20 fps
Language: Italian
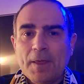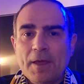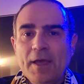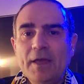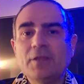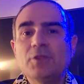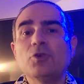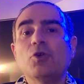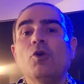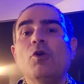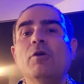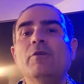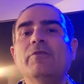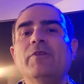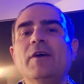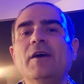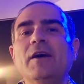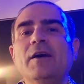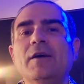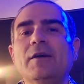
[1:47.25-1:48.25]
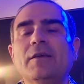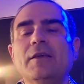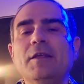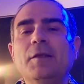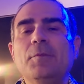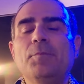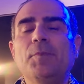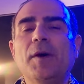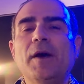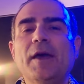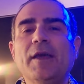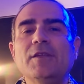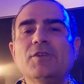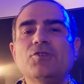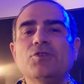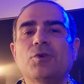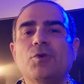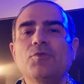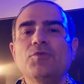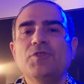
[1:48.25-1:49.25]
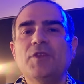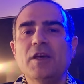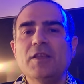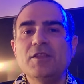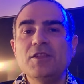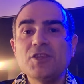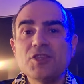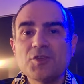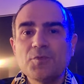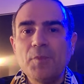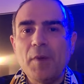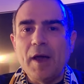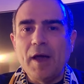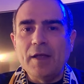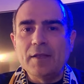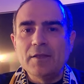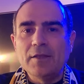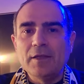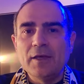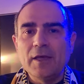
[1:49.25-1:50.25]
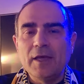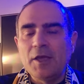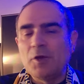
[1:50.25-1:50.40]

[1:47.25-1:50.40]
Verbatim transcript: e trova il pareggio con Dennis Mann